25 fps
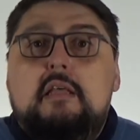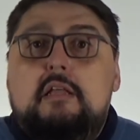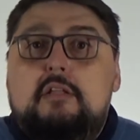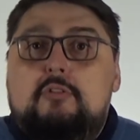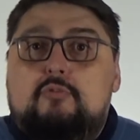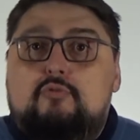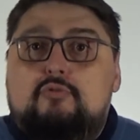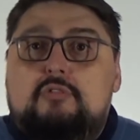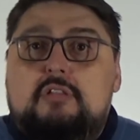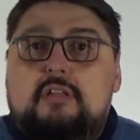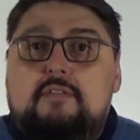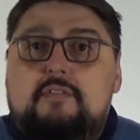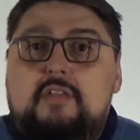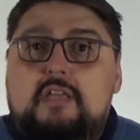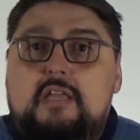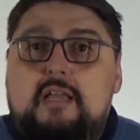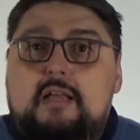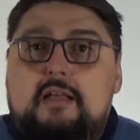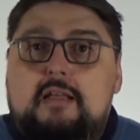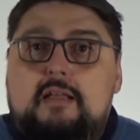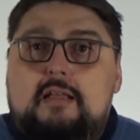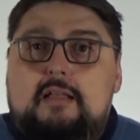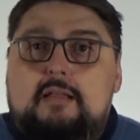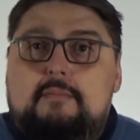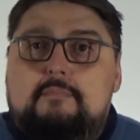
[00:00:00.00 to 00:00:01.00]

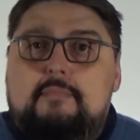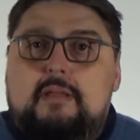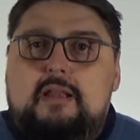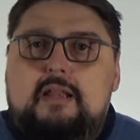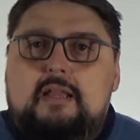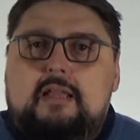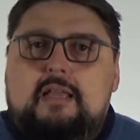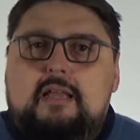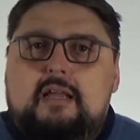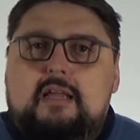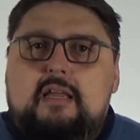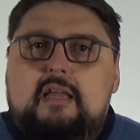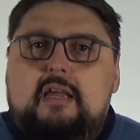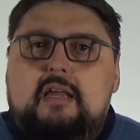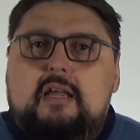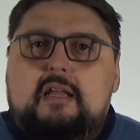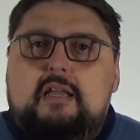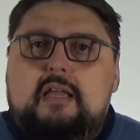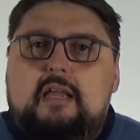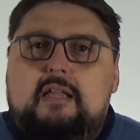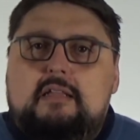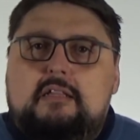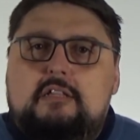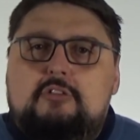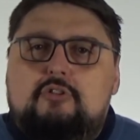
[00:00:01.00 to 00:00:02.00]
Tuttavia è bene chiarire
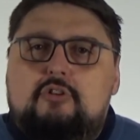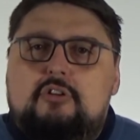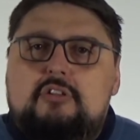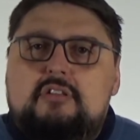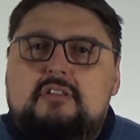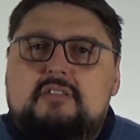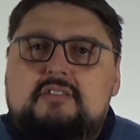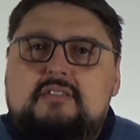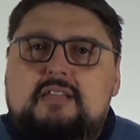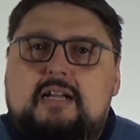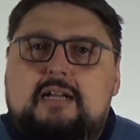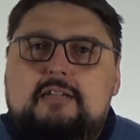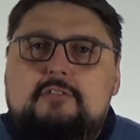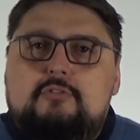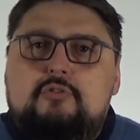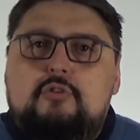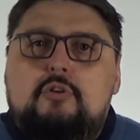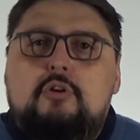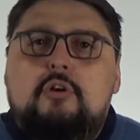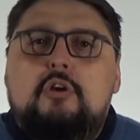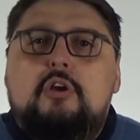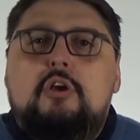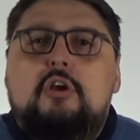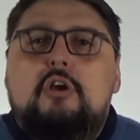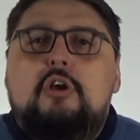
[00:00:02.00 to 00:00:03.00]
che i titoli di
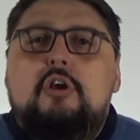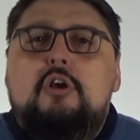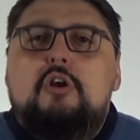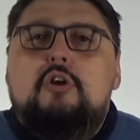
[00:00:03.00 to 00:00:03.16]
Stato